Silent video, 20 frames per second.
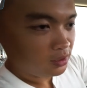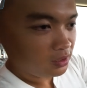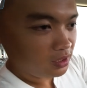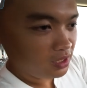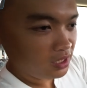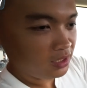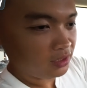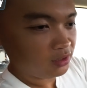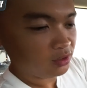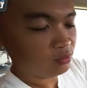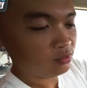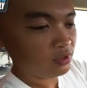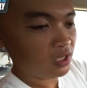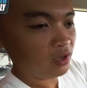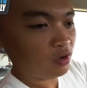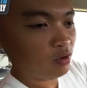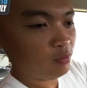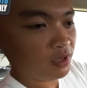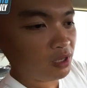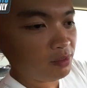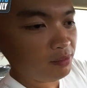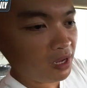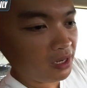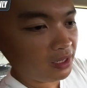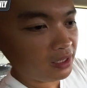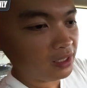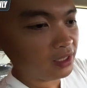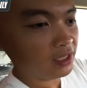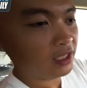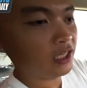đây chúng ta có một cái
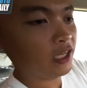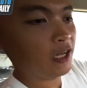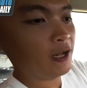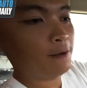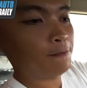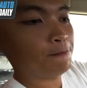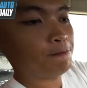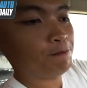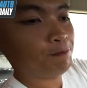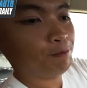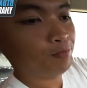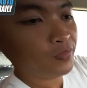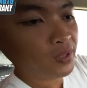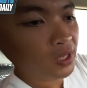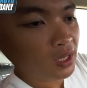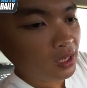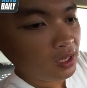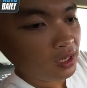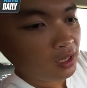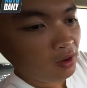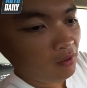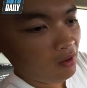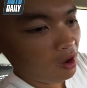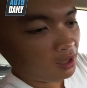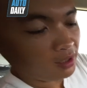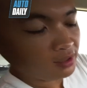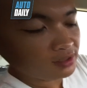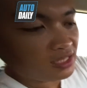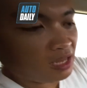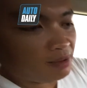màn hình um, khoảng hơn